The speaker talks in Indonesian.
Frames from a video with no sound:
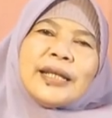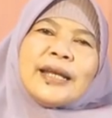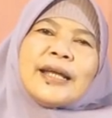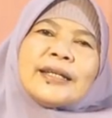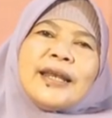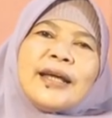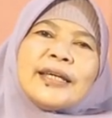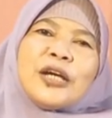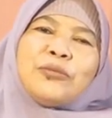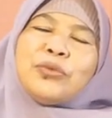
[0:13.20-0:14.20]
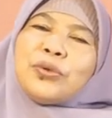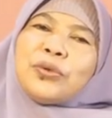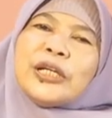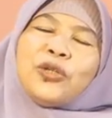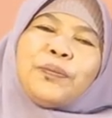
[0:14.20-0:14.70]
dan laki-laki yang
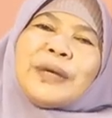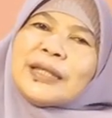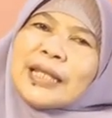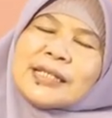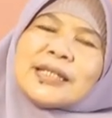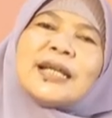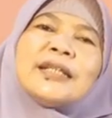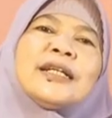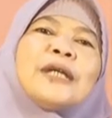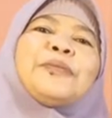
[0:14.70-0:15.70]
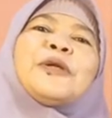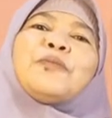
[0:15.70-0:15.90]
buruk itu pantasnya dengan